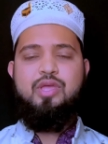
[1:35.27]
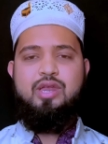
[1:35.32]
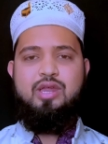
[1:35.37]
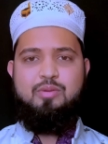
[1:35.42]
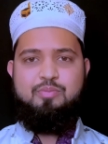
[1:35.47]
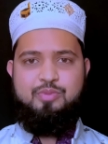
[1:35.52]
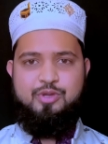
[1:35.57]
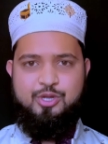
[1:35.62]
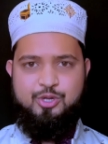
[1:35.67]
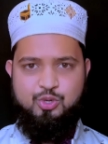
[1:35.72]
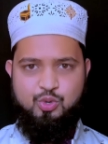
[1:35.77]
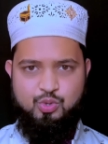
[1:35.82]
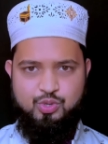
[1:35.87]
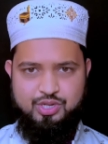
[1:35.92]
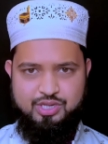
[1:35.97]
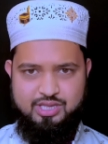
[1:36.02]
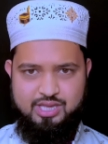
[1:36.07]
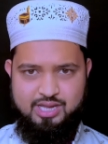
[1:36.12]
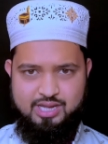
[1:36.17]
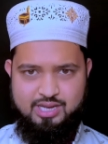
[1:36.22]
আপনারা
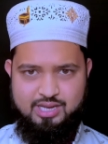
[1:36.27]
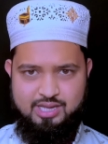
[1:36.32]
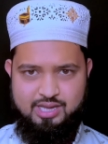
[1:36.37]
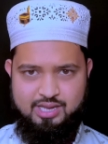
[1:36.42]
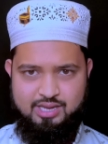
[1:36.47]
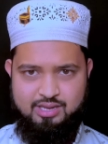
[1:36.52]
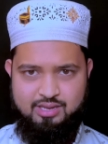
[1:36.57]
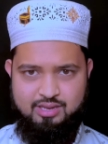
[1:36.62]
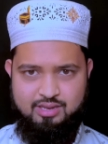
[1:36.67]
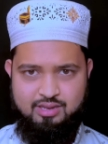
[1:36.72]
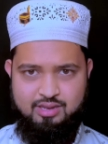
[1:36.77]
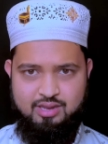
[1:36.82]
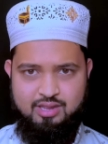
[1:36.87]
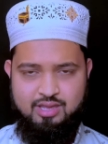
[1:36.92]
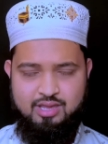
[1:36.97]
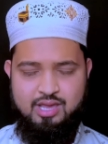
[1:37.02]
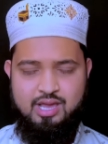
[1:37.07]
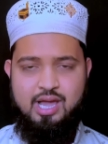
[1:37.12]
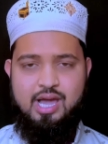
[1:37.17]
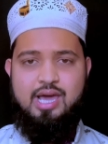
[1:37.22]
ভিডিওটি দেখলেন
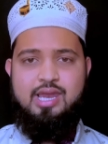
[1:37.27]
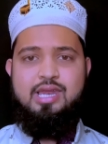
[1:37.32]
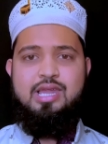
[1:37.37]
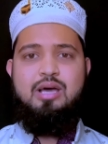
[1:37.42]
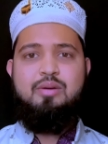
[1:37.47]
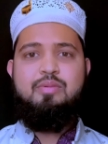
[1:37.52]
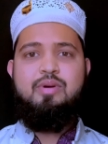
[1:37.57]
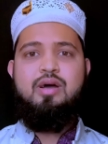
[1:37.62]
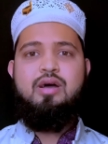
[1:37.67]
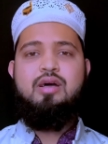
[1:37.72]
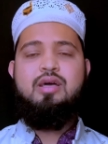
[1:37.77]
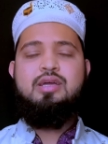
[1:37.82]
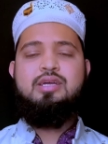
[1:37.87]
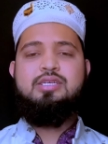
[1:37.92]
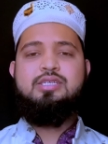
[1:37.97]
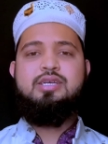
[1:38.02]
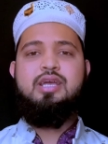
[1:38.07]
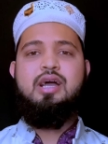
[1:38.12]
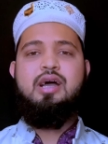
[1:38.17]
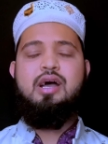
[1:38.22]
আল্লামা
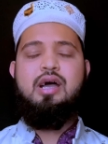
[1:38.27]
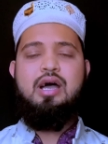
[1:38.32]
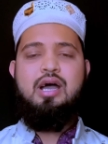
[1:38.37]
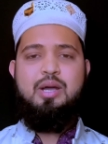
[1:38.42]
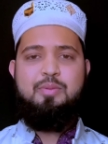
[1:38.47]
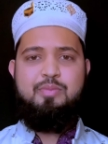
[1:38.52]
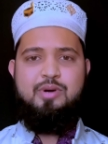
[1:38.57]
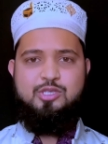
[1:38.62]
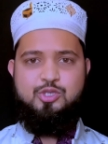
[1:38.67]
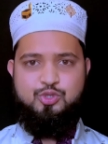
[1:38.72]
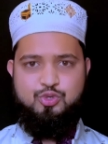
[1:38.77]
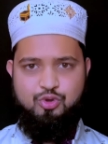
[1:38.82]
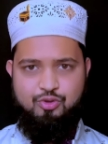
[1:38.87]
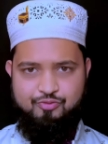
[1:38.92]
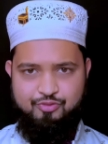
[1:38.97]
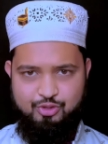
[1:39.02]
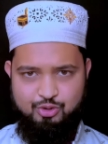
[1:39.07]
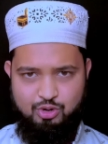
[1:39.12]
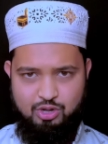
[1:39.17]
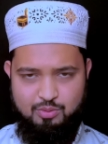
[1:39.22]
শাহ আহমদ
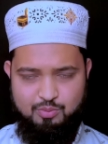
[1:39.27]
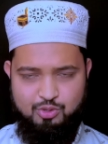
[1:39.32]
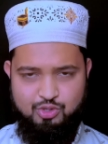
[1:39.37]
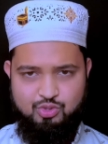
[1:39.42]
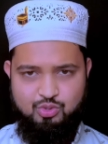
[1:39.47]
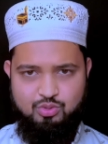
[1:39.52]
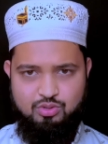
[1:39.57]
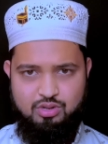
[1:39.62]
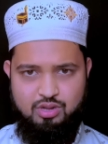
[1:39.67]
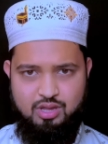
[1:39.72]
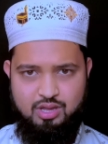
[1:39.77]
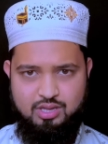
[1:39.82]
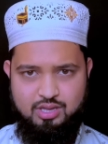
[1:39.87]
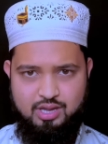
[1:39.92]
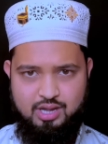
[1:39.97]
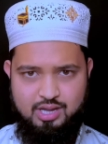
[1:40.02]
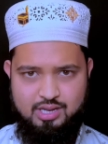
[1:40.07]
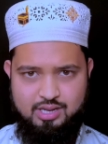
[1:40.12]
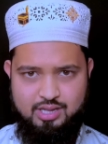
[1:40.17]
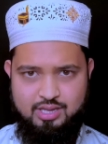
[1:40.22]
শফি রহমতুল্লাহ
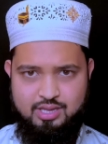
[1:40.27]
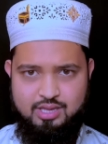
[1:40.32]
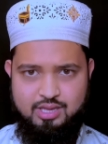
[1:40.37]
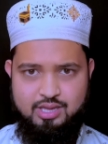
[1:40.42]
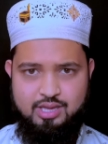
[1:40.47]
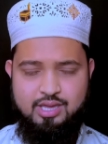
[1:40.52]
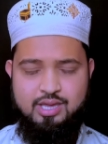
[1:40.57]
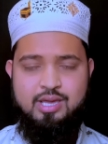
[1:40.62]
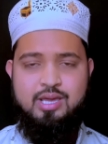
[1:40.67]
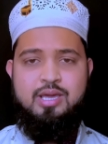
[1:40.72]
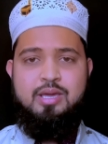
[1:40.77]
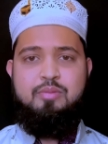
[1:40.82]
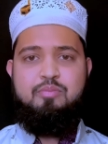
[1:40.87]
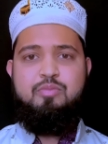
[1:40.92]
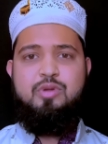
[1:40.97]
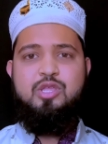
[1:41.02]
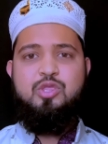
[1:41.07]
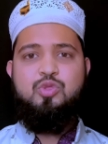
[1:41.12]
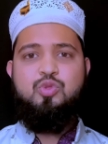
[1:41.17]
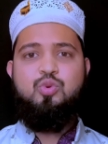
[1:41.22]
আলহি
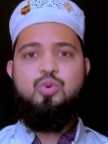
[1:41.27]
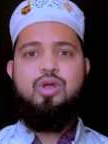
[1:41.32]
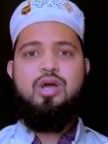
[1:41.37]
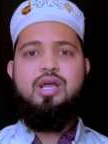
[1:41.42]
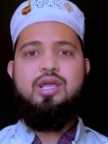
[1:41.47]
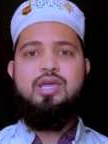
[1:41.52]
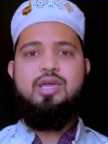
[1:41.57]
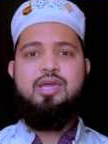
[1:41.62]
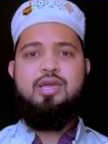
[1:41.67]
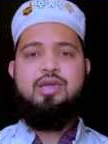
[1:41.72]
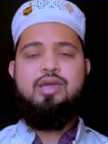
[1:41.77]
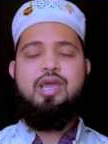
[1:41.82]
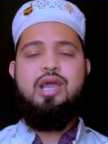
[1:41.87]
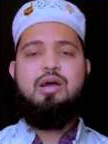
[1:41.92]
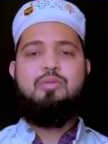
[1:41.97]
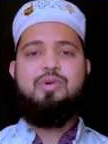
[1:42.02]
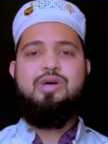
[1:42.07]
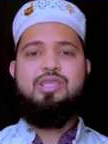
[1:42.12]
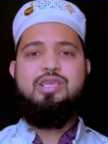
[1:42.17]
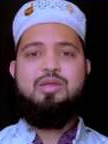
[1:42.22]
মৃত্যুর আগে
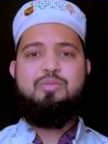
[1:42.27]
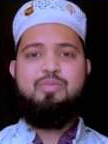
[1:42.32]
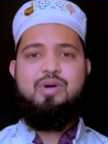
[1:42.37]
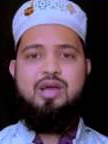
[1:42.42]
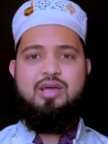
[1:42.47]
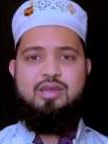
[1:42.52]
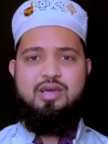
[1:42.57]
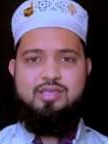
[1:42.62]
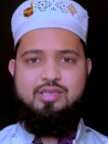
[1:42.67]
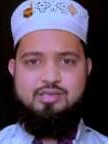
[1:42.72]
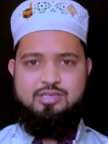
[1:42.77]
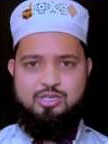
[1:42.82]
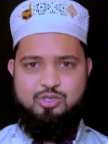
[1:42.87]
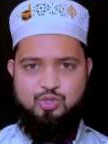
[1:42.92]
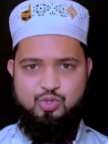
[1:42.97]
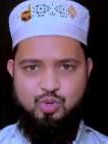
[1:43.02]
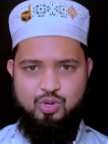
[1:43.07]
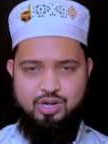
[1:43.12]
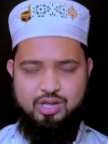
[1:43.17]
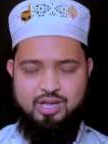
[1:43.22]
আমাদের বাংলাদেশের
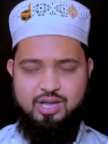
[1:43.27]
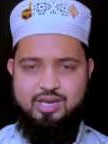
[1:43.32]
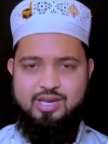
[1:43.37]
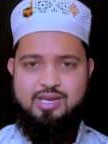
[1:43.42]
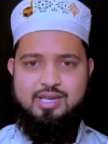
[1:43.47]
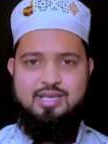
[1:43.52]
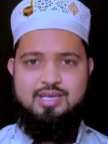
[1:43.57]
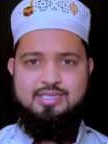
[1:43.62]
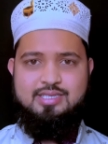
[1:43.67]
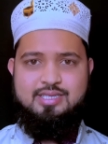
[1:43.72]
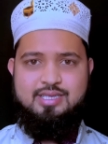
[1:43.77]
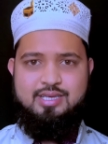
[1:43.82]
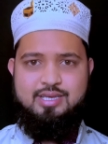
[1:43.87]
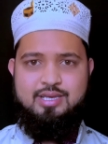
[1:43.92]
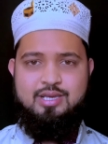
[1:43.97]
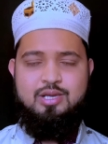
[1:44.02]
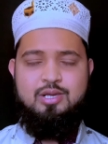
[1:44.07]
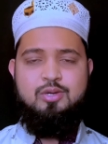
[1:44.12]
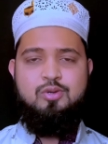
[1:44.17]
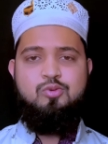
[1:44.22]
সরকারের কাছে
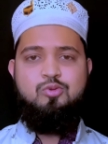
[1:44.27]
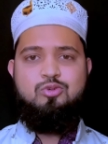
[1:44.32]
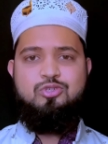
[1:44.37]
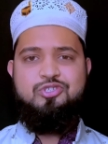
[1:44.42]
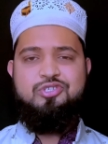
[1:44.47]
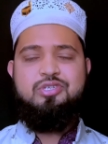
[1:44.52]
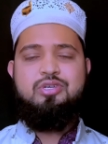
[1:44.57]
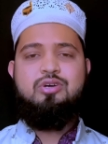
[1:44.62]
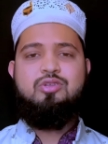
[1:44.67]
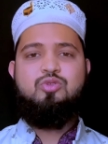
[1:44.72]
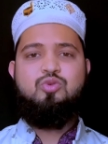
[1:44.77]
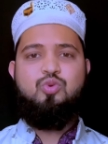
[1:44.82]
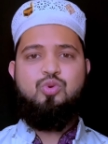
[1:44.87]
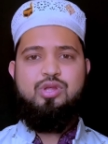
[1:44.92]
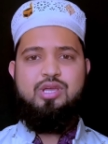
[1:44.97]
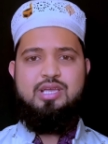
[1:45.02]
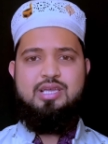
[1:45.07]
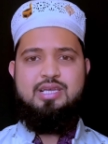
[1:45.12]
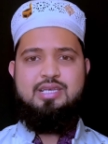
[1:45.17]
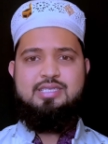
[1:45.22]
ওসিয়ত
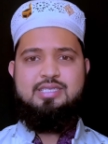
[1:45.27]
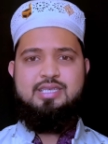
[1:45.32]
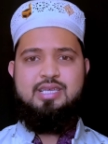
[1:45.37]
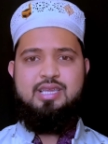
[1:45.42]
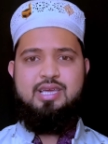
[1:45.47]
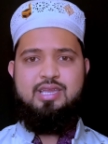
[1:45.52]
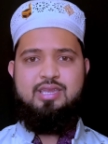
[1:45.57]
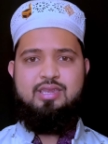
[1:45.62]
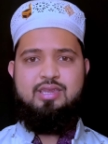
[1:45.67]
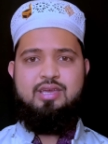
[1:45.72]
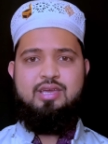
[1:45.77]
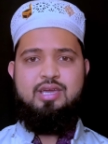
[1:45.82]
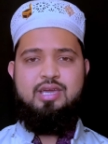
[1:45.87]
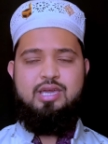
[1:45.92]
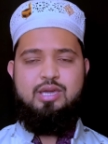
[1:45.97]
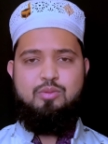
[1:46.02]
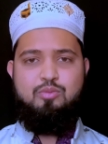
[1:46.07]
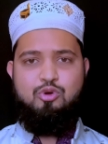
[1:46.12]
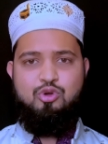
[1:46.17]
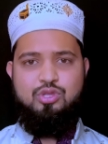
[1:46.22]
করে গিয়েছিলেন
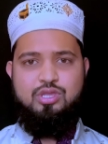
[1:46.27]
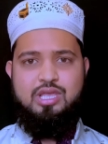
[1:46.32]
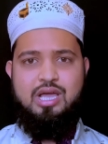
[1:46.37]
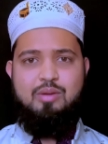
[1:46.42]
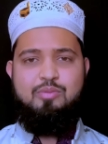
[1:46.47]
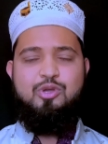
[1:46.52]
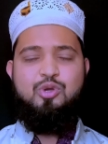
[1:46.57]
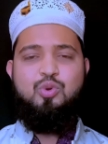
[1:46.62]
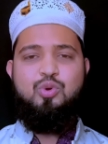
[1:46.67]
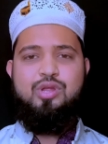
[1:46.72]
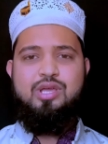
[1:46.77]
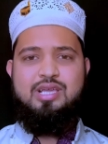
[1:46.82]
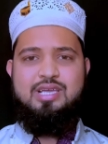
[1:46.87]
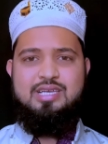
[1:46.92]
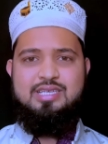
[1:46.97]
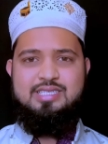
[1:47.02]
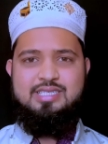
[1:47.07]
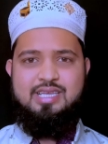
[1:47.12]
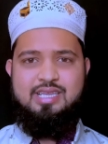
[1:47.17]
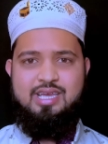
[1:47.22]
এবং দাবি করে
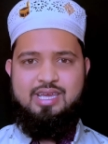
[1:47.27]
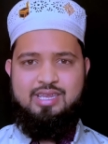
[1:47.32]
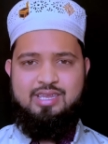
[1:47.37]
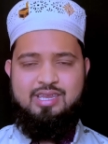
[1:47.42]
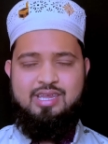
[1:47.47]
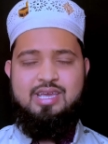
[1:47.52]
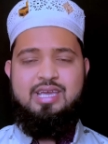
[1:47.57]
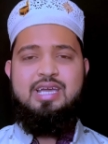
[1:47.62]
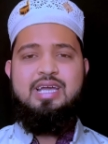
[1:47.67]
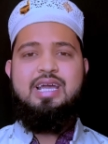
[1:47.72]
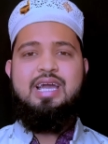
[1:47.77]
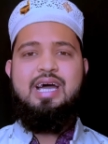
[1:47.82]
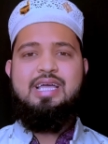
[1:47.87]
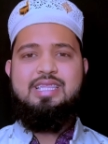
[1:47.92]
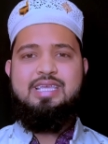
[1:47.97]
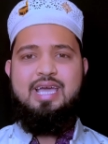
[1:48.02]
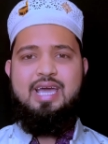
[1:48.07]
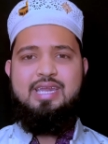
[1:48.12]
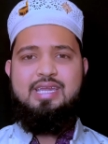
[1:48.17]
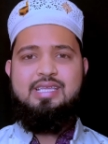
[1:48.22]
গিয়েছিলেন
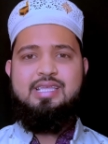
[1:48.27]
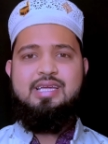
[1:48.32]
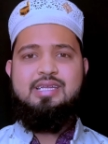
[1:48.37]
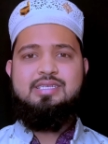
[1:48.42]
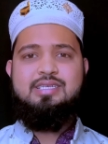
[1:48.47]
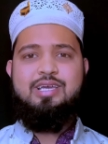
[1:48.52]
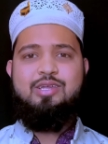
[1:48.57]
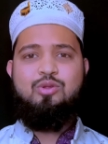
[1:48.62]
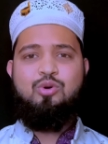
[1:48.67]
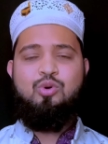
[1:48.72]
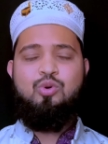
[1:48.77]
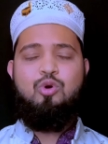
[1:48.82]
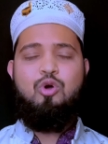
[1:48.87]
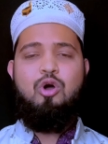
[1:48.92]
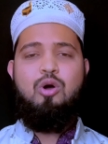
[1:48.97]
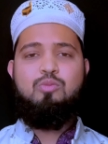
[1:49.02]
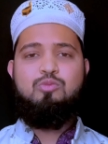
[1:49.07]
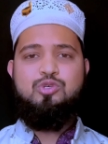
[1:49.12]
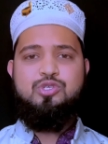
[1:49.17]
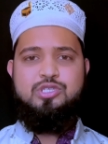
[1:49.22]
কাদিয়ানিদের যেন
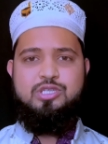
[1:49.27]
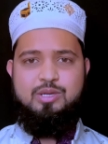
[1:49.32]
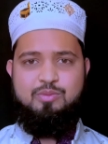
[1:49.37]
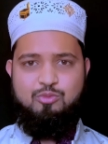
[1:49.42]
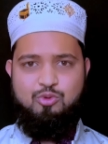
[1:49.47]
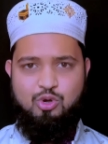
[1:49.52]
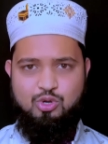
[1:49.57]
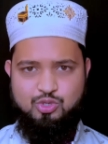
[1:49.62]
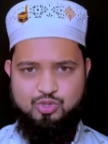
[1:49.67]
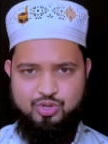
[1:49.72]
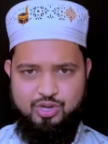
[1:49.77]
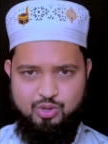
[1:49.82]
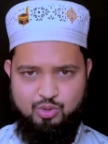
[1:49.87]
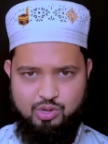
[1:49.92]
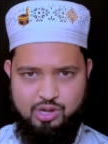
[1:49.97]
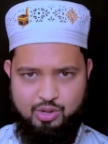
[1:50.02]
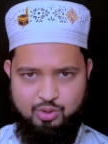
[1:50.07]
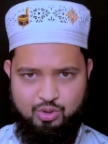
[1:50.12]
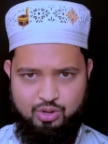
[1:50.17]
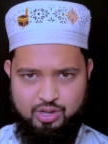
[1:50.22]
অমুসলিম ঘোষণা
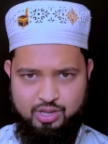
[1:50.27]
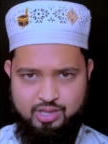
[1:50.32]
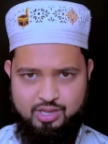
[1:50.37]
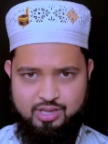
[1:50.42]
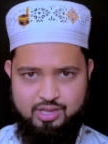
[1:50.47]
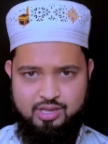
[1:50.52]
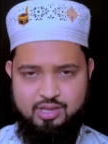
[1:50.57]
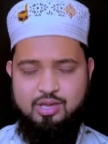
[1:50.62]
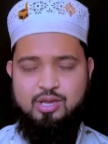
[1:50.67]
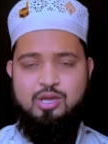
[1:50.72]
করা হয়